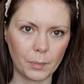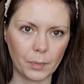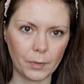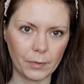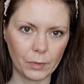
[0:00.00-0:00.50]

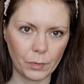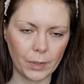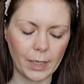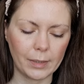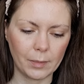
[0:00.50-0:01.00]

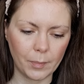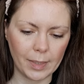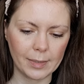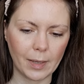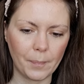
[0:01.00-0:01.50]
powędruję ten
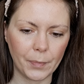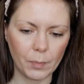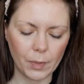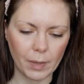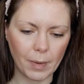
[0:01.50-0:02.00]
balsam do
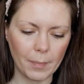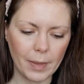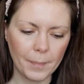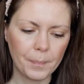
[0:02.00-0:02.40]
mojej mamy.